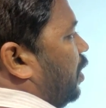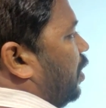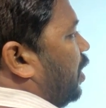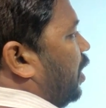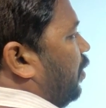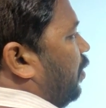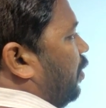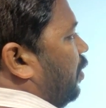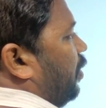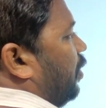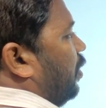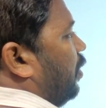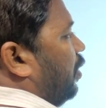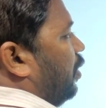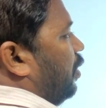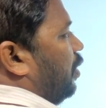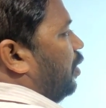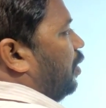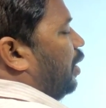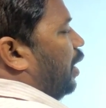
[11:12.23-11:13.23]
ఓకే
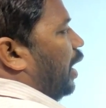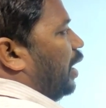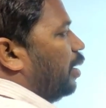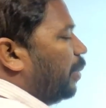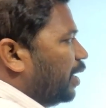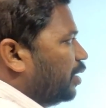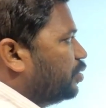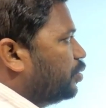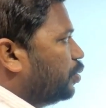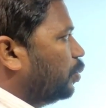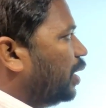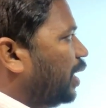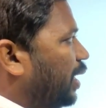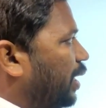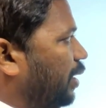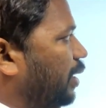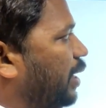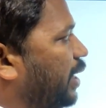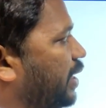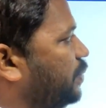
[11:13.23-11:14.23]
అంటే మనం
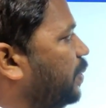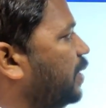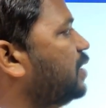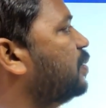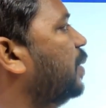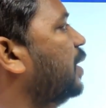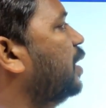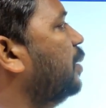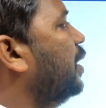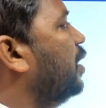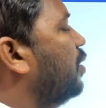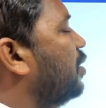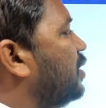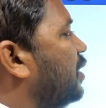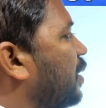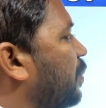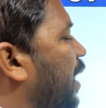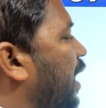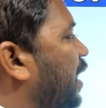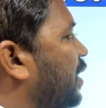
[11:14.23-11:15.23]
చూడాలి ఎక్స్పీరియన్స్ బట్టి మీకు
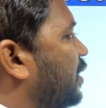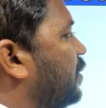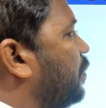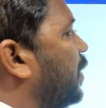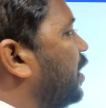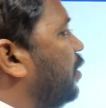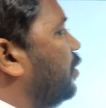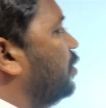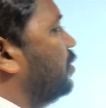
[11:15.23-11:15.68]
వస్తుంది ప్రాక్టీస్ బట్టి